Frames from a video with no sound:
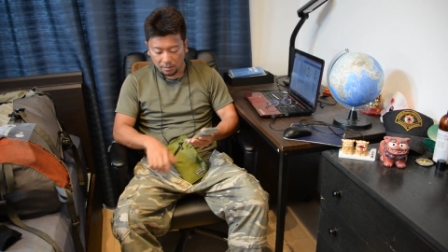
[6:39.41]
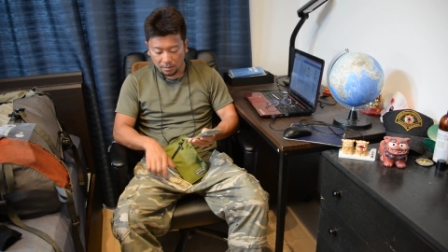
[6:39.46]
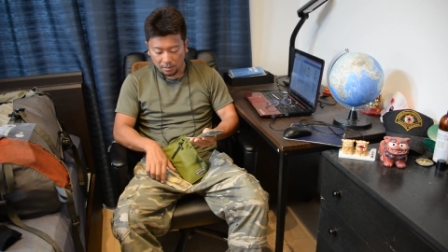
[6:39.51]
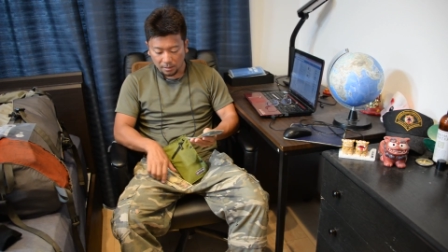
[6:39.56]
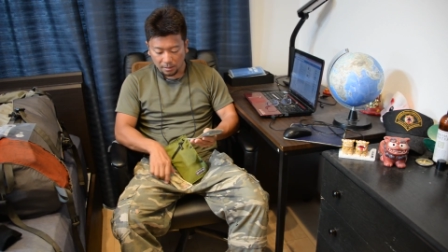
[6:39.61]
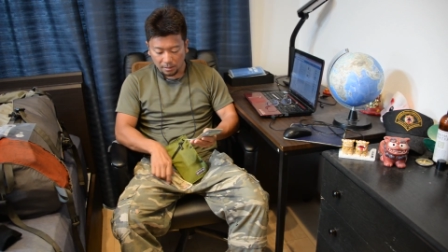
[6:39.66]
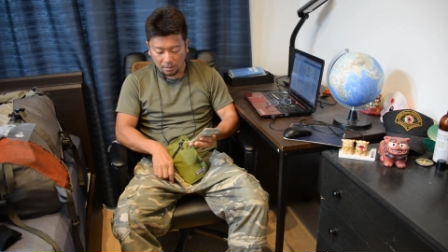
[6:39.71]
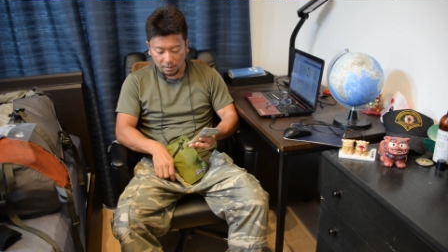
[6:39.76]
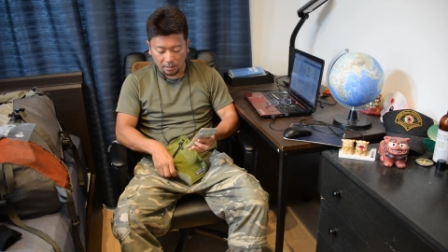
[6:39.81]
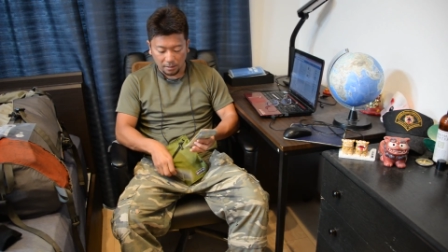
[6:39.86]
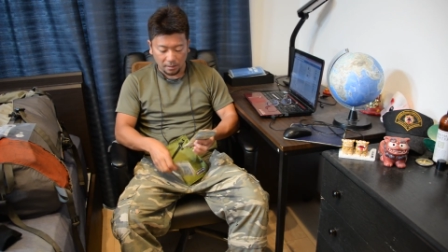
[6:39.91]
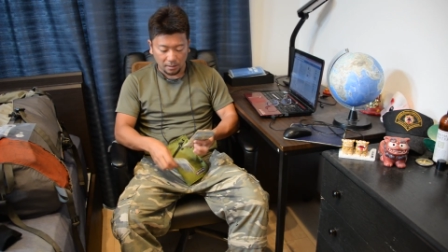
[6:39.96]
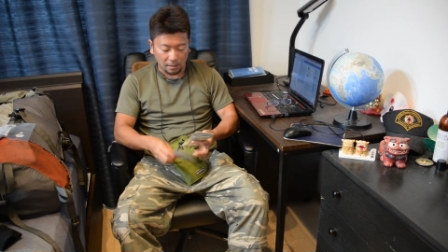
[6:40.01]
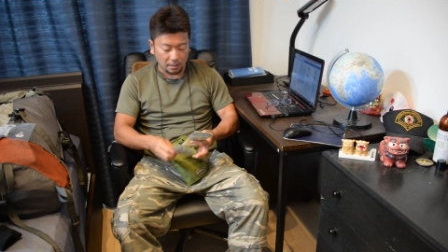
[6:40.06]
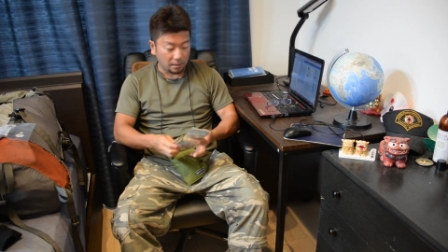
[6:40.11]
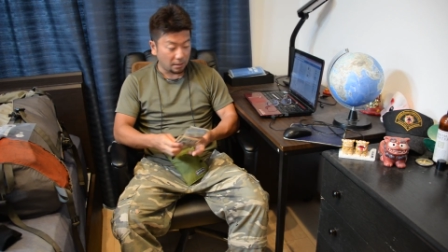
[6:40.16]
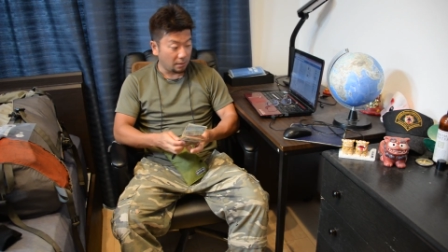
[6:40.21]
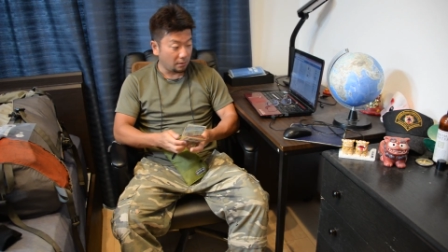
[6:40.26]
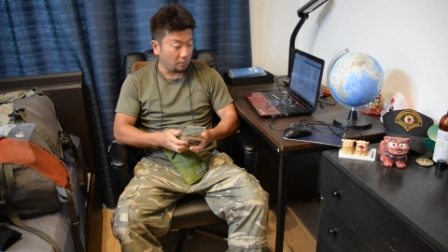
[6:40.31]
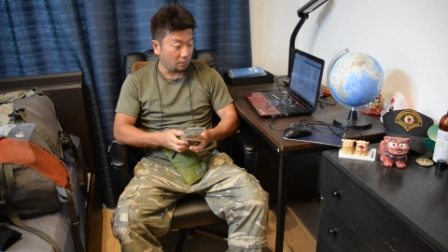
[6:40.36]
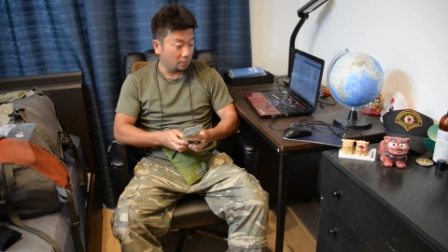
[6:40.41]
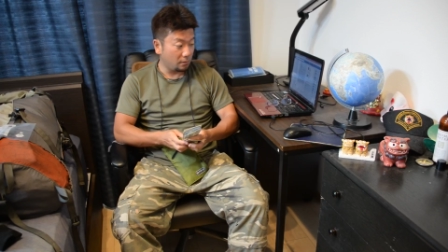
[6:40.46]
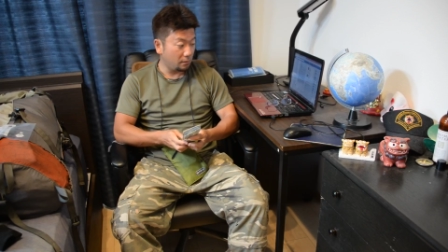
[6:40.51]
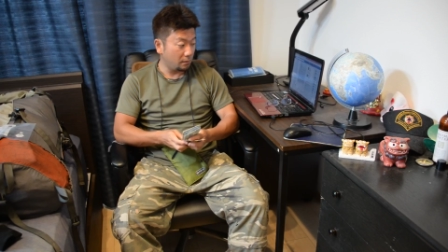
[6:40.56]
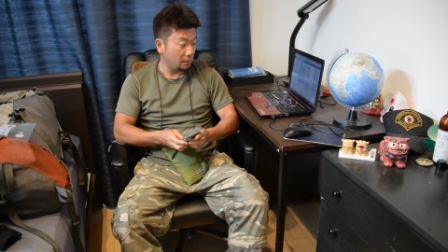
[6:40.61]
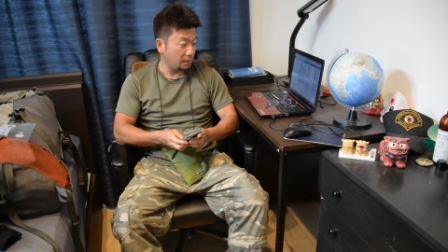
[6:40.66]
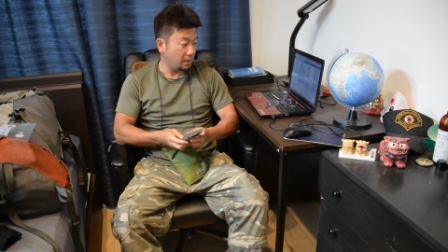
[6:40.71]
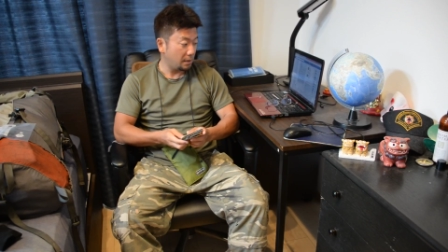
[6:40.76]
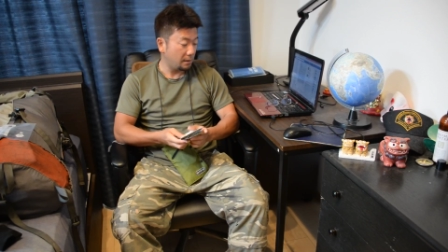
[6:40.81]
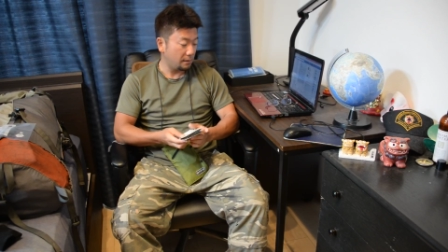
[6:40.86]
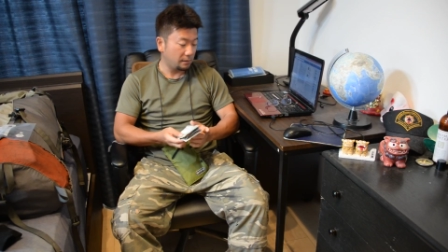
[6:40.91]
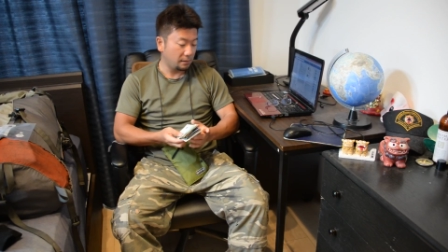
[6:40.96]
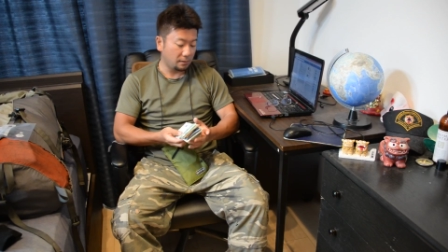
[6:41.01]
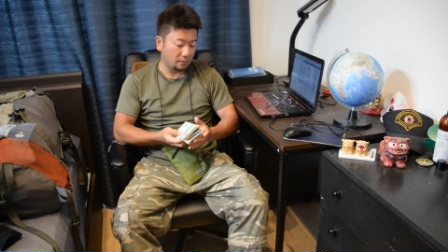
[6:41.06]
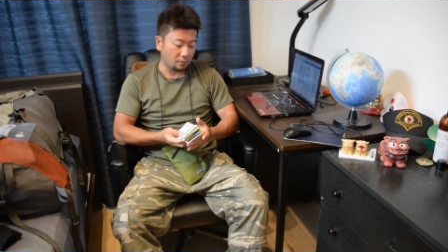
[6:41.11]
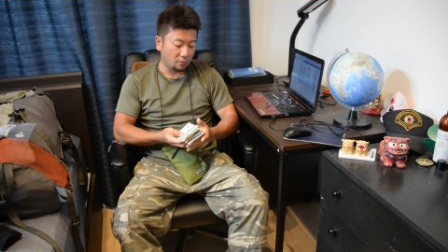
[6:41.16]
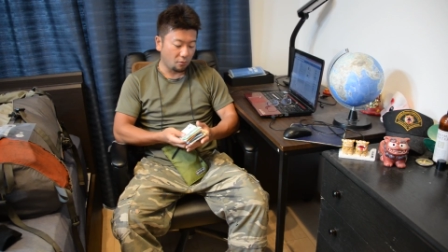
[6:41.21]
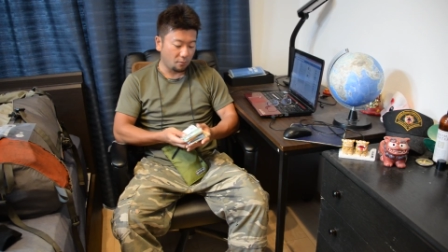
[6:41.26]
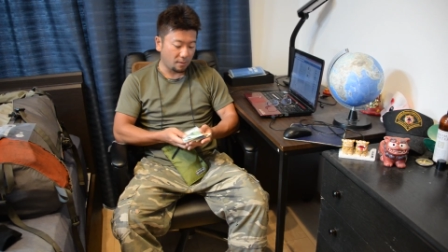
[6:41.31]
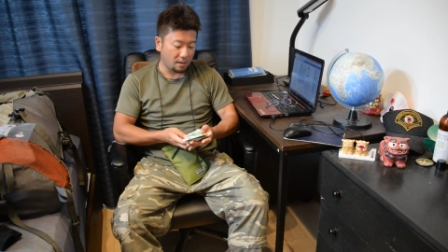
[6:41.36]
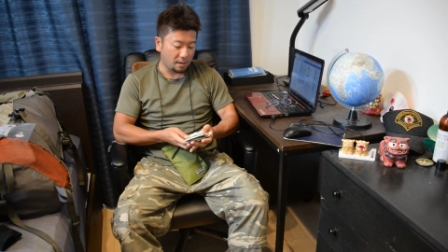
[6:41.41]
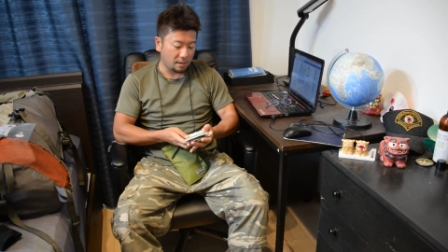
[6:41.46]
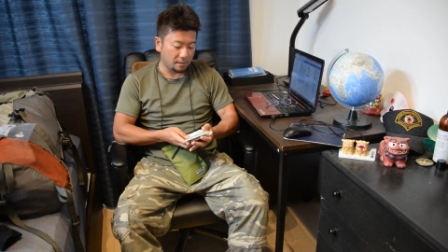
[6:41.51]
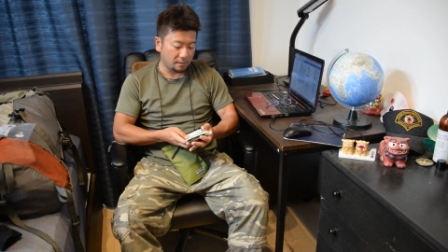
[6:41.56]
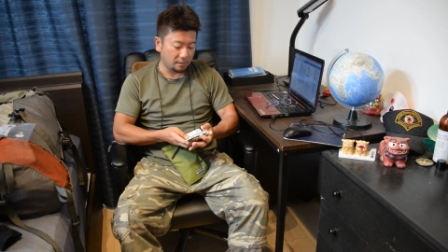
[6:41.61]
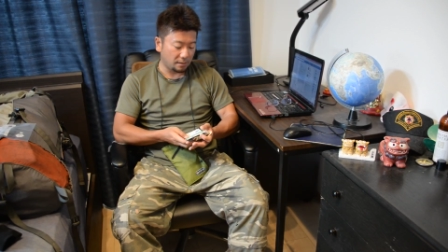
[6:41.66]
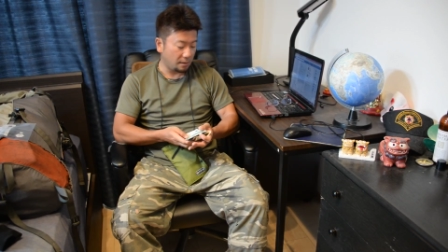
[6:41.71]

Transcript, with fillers: えー、日本円5万